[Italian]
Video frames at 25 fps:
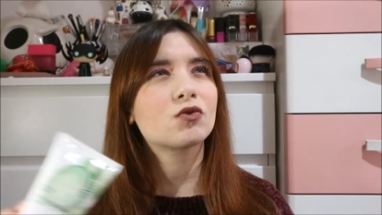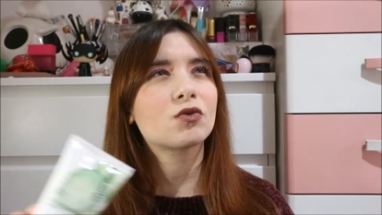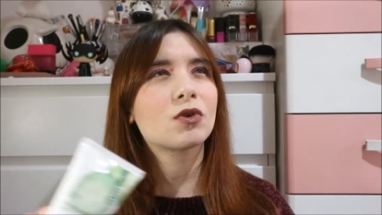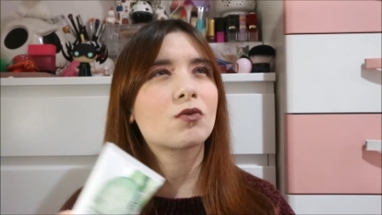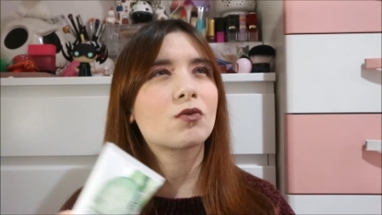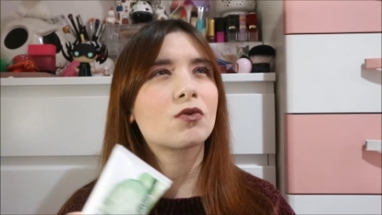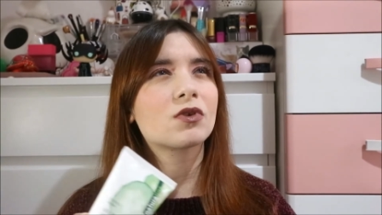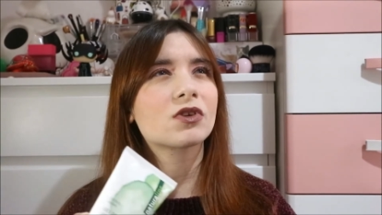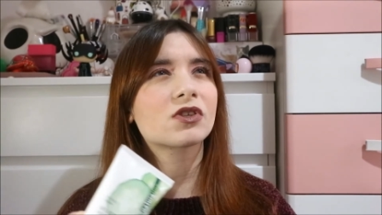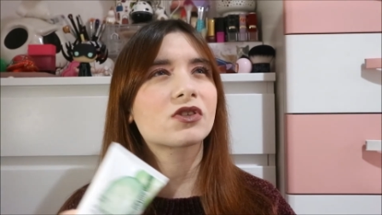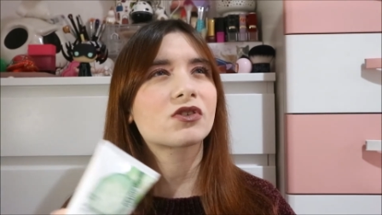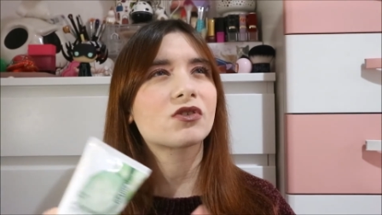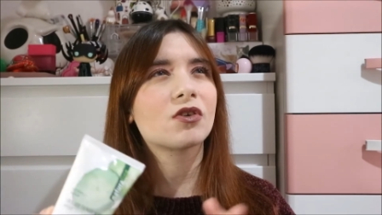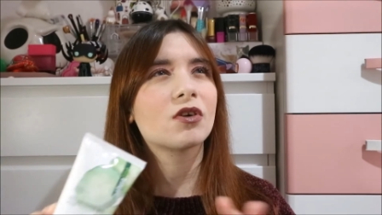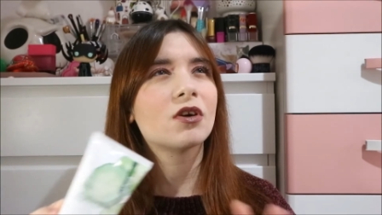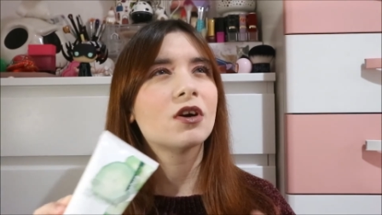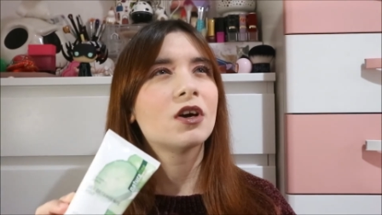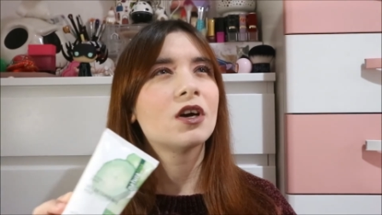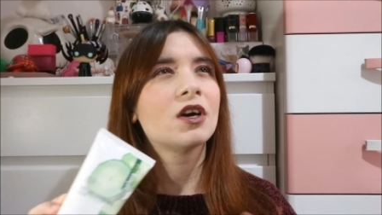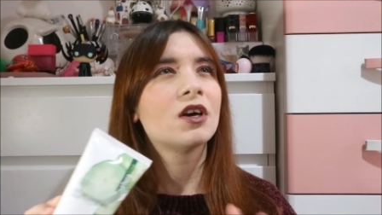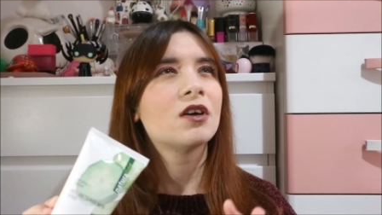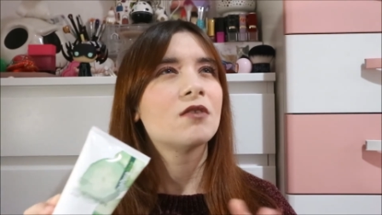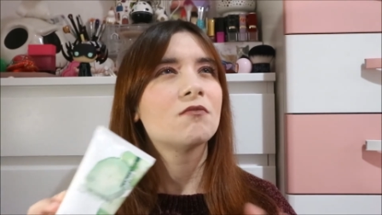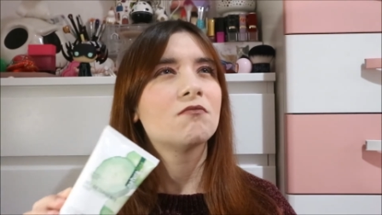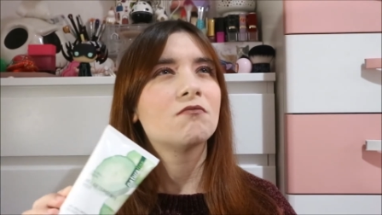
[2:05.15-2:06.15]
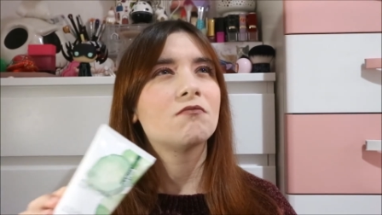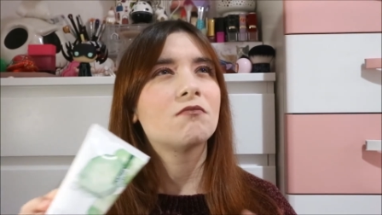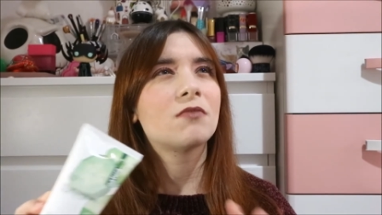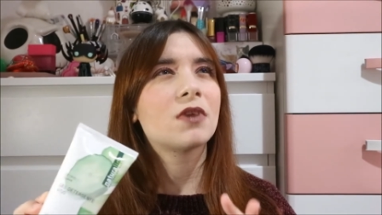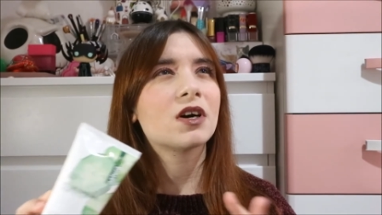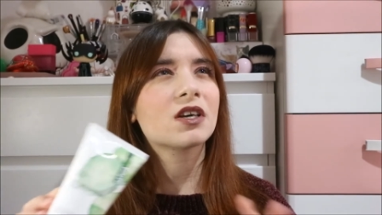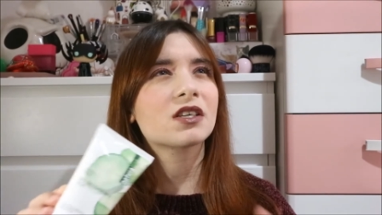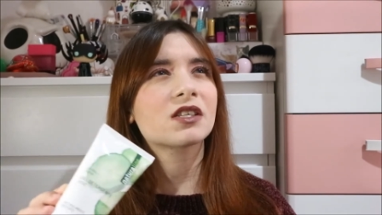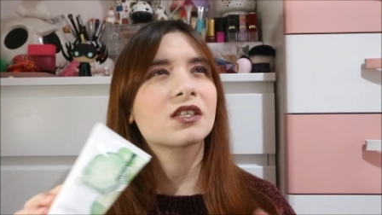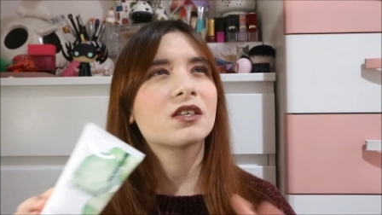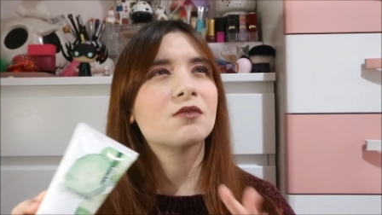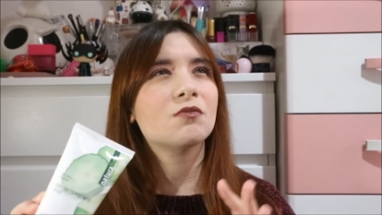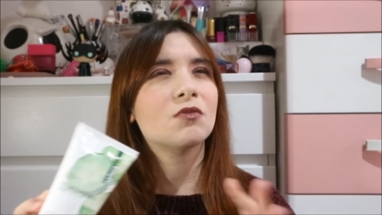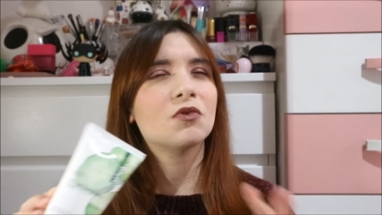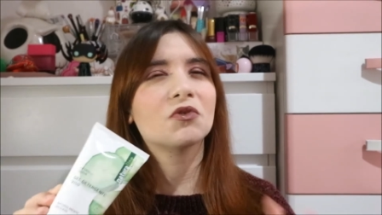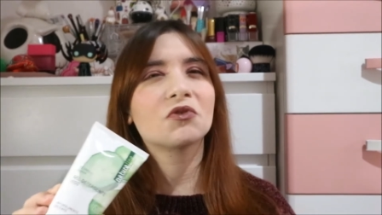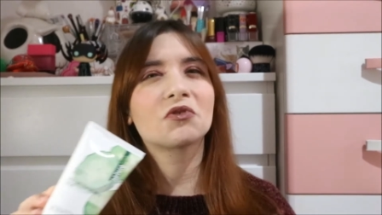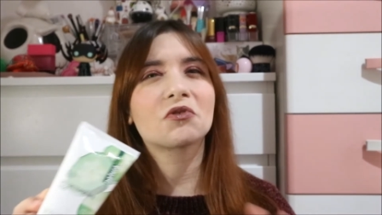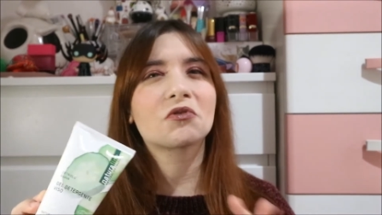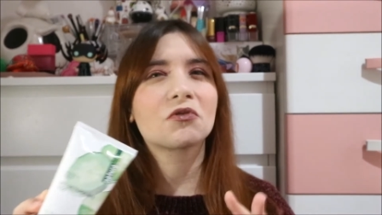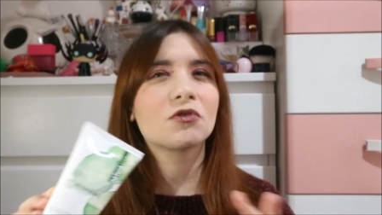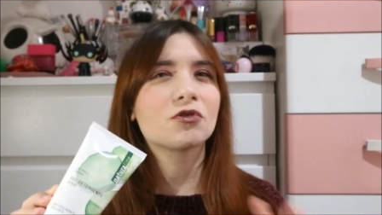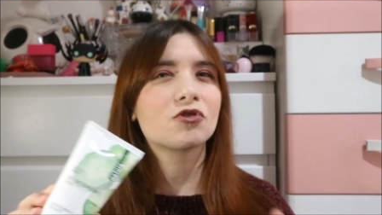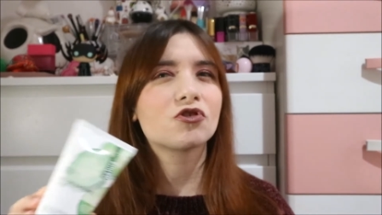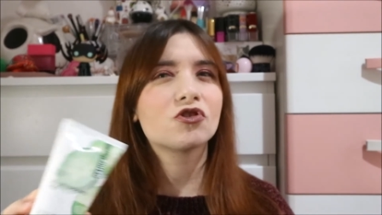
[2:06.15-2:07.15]
questo massimo
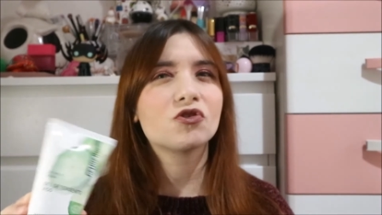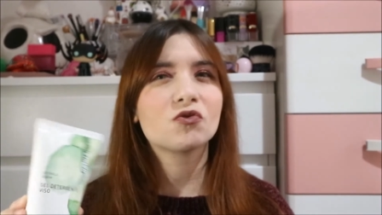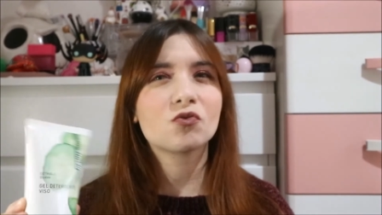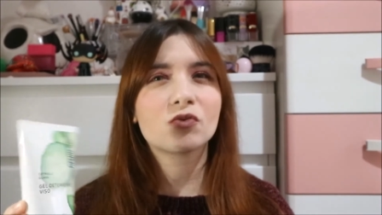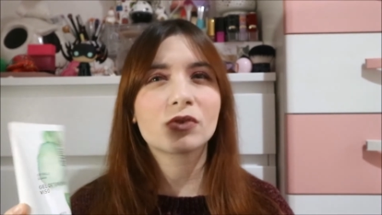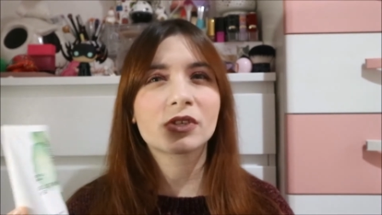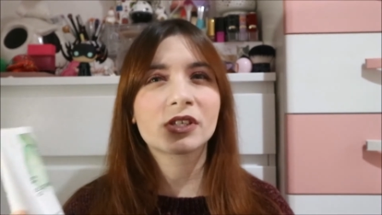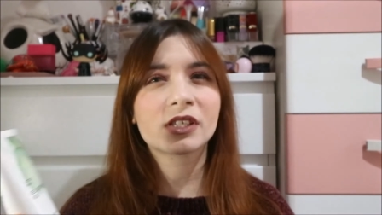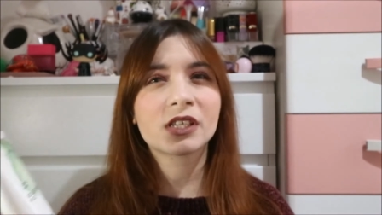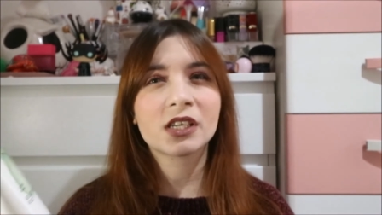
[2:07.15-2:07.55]
intorno a 5-6